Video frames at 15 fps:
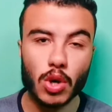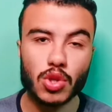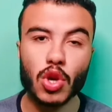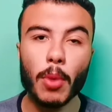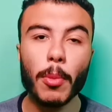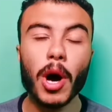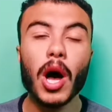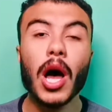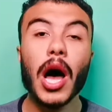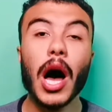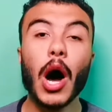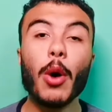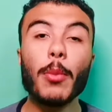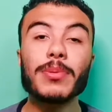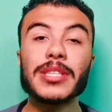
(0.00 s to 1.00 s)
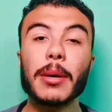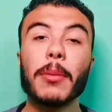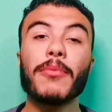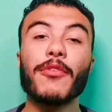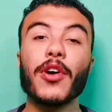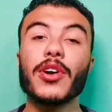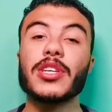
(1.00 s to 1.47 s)
سواء اصابه او
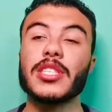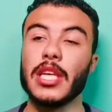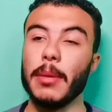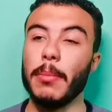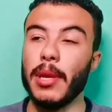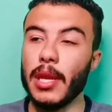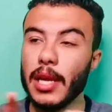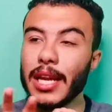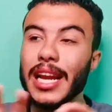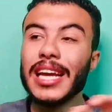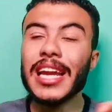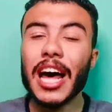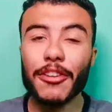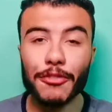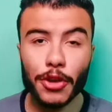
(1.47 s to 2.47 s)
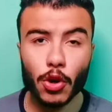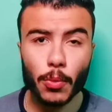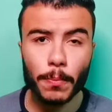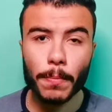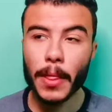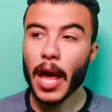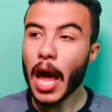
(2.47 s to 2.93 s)
بسبب فيروس ابل اللي احنا
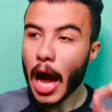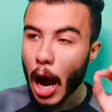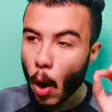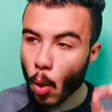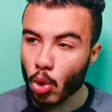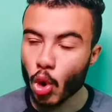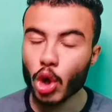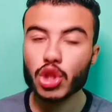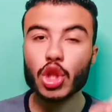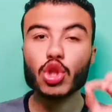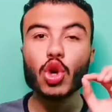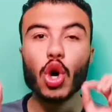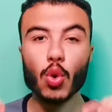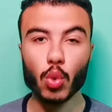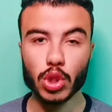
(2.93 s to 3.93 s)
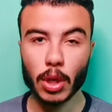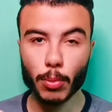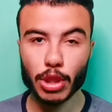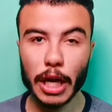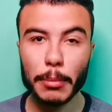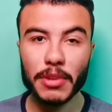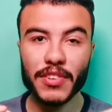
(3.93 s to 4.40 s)
عارفينه او نقطه قوه
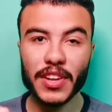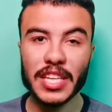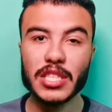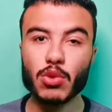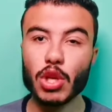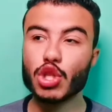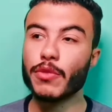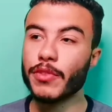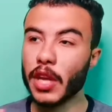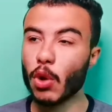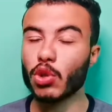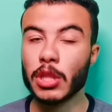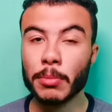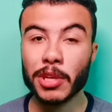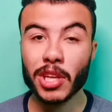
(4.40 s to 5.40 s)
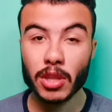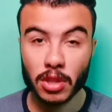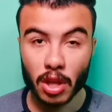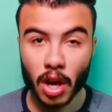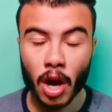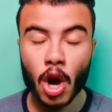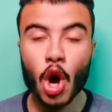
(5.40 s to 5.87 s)
المنتخب الفرنسي وده شفناه قدام
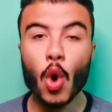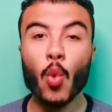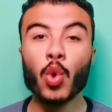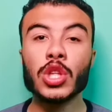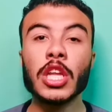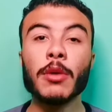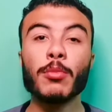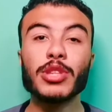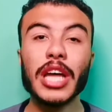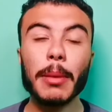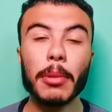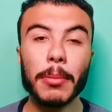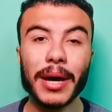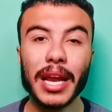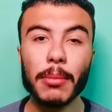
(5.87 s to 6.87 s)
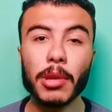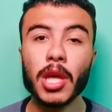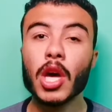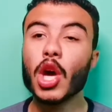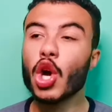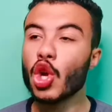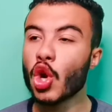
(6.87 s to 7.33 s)
انجلترا وقدام المنتخب
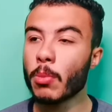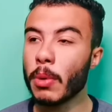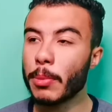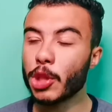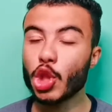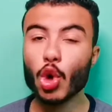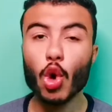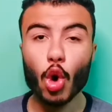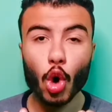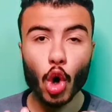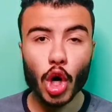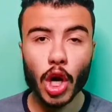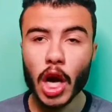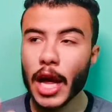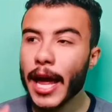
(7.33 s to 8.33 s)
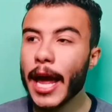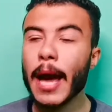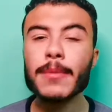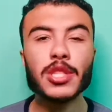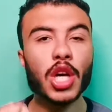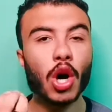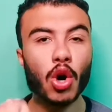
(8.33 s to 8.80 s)
المغربي ان هم بيديكوا الكوره
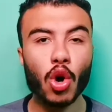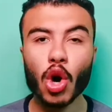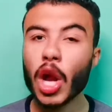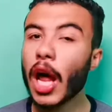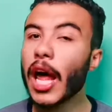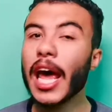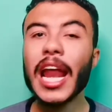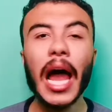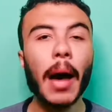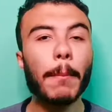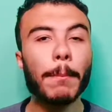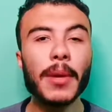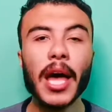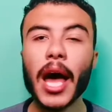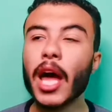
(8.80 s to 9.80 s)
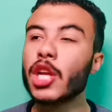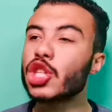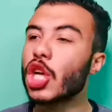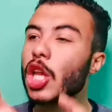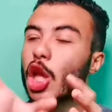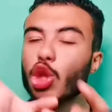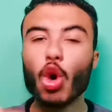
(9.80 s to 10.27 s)
امسك الكوره العب بيها ان
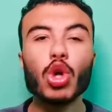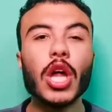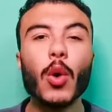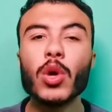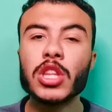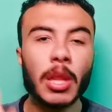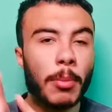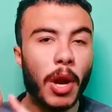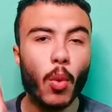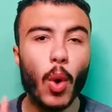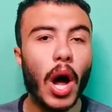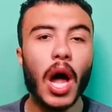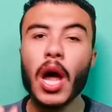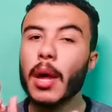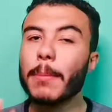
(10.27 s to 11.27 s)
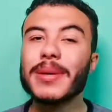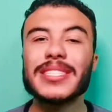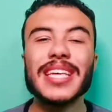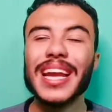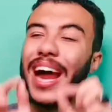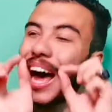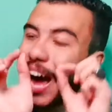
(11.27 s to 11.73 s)
شاء الله تاخدها وانت مروح
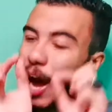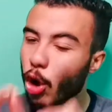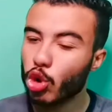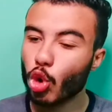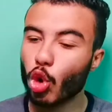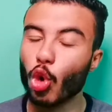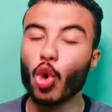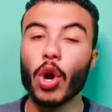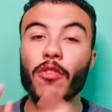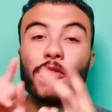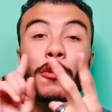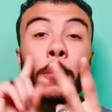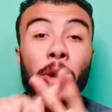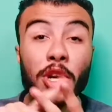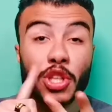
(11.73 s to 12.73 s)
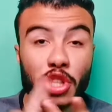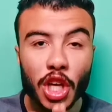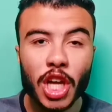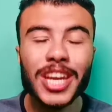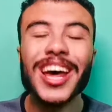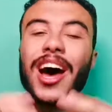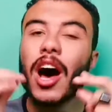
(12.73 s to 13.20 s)
بس انا هاخد الكوره في
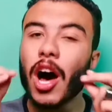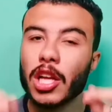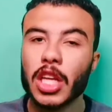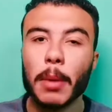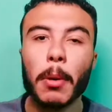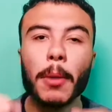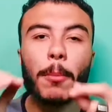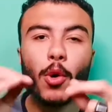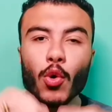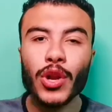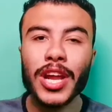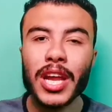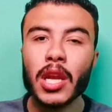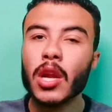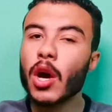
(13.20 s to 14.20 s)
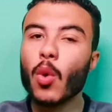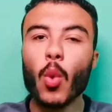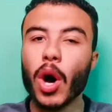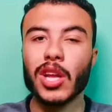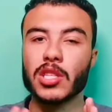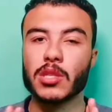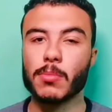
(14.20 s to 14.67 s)
مرتين هضربك بجونين
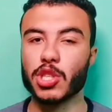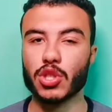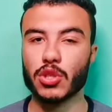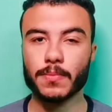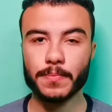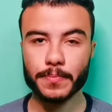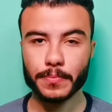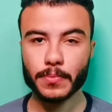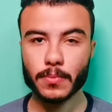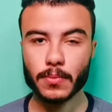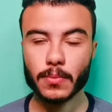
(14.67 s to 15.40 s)
وخلص الماتش